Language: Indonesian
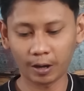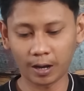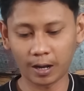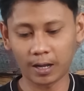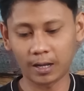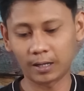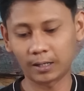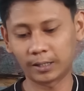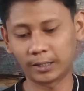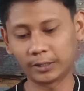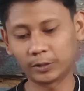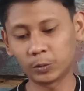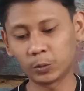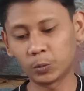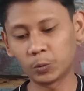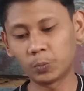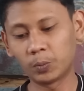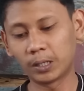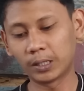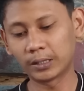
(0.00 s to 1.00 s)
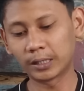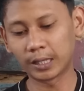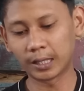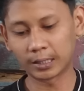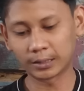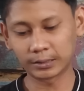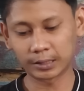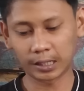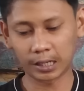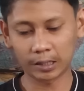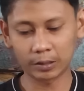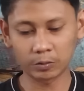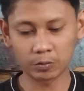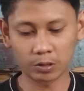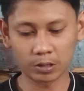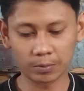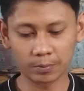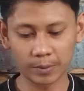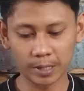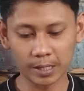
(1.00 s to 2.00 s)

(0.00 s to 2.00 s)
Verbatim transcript: ah itu berita yang sangat luar